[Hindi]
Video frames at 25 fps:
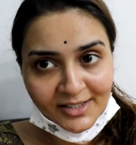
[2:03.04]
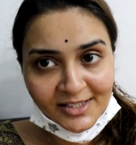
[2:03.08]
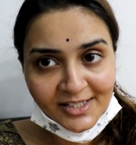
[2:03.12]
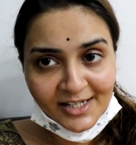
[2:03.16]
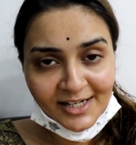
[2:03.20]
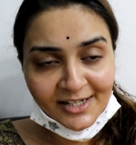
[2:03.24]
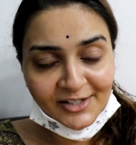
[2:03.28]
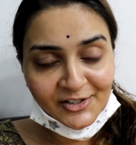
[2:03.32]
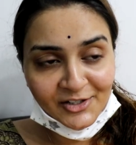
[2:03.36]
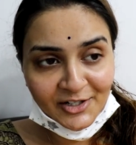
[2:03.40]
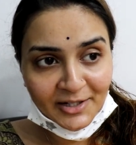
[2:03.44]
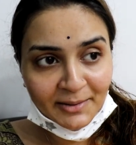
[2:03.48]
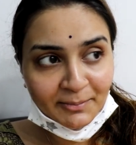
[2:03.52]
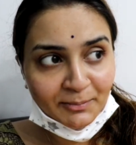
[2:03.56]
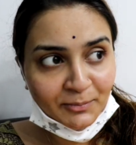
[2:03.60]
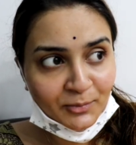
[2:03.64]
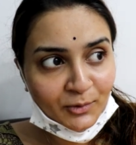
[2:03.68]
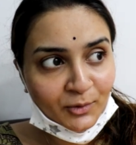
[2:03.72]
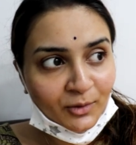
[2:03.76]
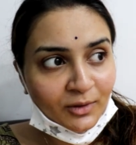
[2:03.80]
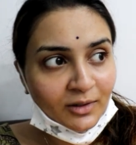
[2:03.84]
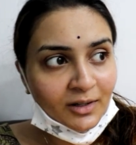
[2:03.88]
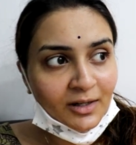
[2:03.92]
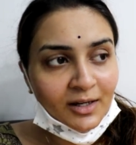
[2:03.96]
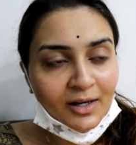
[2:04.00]
अच्छा है
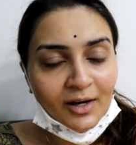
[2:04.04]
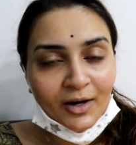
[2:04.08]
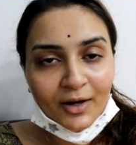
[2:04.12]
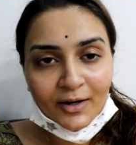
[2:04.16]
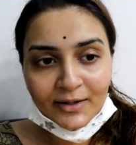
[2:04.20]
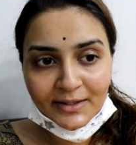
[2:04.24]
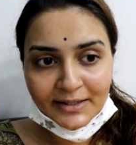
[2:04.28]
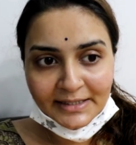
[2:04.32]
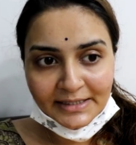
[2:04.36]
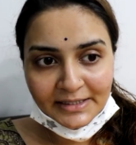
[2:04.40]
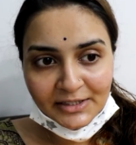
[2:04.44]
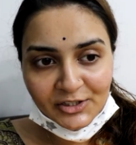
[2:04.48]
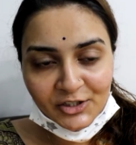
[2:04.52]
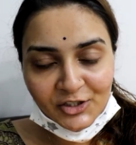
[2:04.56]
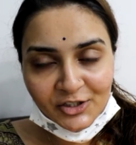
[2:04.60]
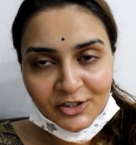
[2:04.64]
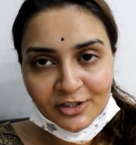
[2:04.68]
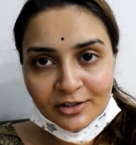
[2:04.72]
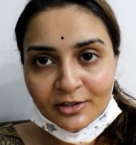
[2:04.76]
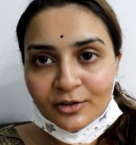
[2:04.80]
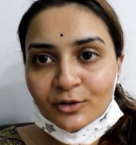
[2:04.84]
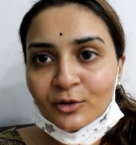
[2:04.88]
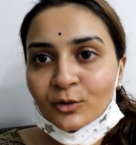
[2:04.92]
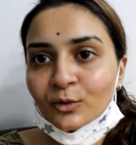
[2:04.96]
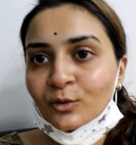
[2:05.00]
शैम्पू और
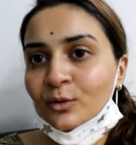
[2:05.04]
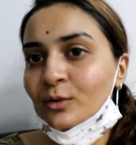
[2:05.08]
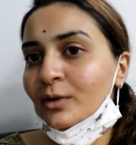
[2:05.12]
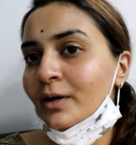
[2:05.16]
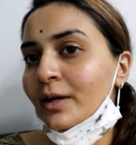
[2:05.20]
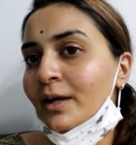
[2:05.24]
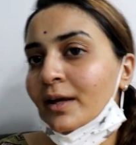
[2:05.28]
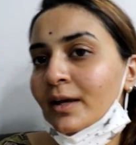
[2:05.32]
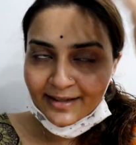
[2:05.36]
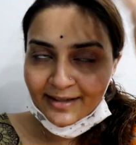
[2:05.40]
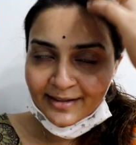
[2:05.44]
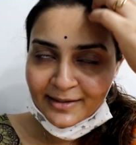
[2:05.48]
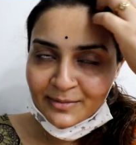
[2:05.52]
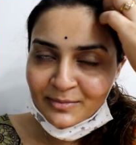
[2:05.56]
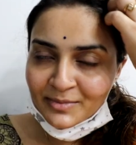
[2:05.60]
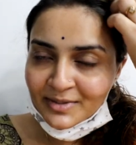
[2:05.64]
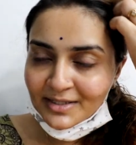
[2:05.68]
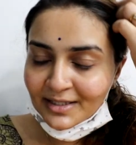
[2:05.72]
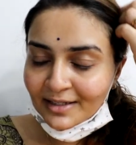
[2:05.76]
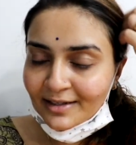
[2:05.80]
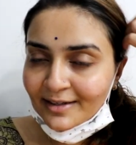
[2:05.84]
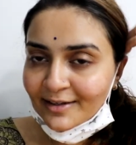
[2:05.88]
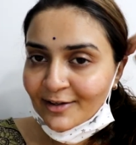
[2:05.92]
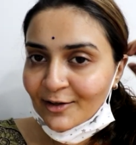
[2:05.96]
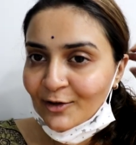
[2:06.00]
कंडीशनर दोनों एकदम
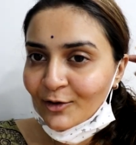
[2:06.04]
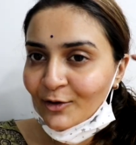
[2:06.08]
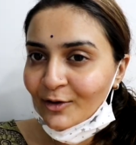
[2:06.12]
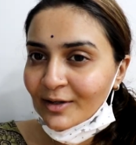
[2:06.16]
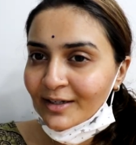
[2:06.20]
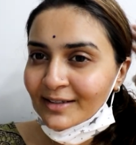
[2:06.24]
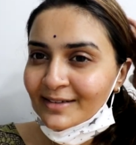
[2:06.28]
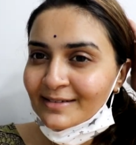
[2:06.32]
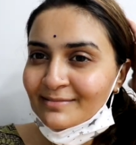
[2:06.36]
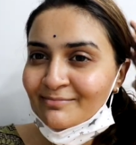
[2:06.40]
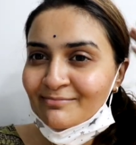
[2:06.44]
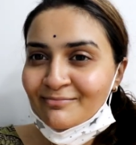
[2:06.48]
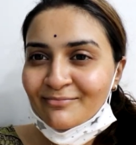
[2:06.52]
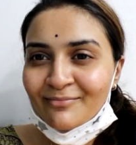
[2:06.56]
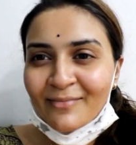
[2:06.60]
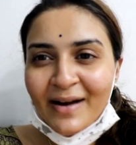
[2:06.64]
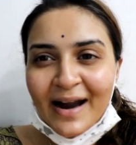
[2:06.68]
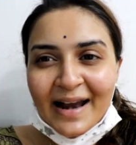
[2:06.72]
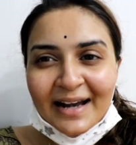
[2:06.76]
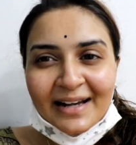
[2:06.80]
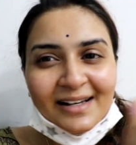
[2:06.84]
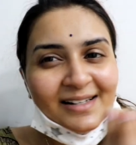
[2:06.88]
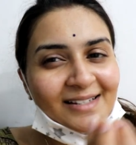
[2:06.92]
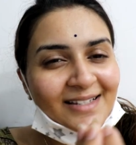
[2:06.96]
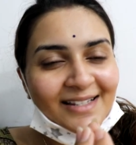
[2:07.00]
सिल्की और एकदम
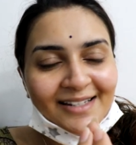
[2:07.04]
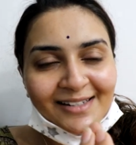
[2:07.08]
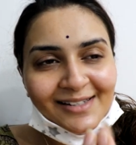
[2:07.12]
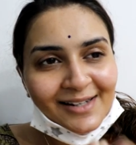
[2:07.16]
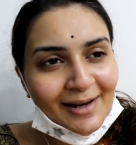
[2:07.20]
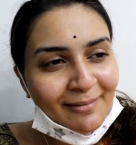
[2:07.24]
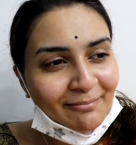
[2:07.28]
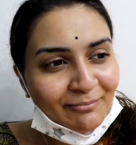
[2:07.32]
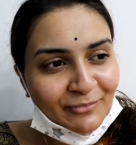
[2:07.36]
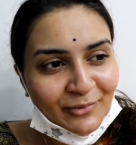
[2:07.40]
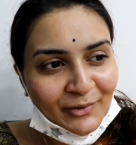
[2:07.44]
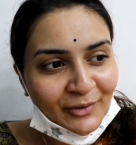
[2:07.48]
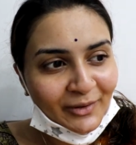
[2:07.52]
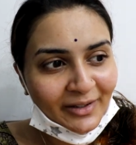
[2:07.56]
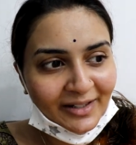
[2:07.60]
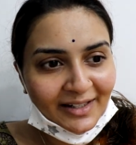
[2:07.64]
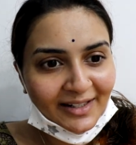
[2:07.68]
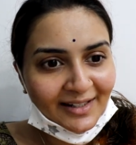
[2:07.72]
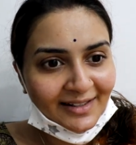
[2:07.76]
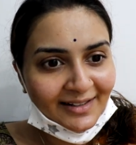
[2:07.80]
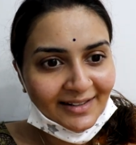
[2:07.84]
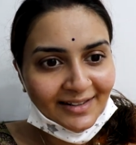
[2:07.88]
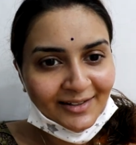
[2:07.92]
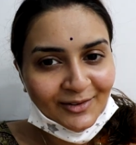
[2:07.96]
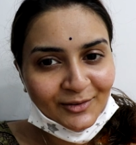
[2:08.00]
माइल्ड सा शैम्पू है
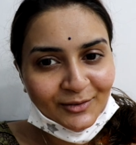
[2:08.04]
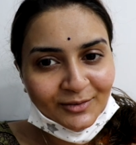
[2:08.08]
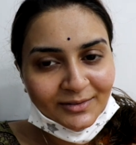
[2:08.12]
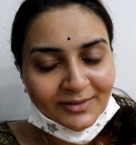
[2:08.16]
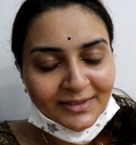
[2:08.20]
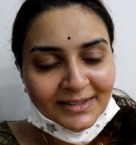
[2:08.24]
यानी